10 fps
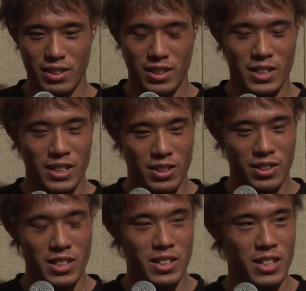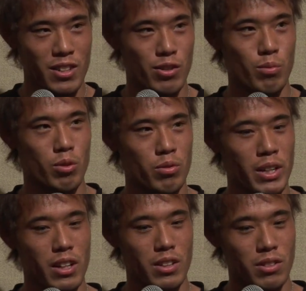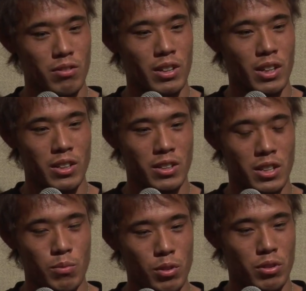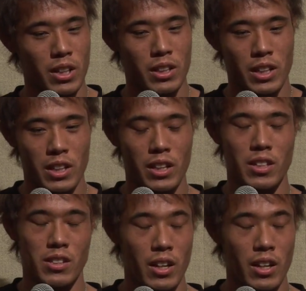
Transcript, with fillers: 1月1日に出ると思うんでそんな感じでいつも通りやっていきたいです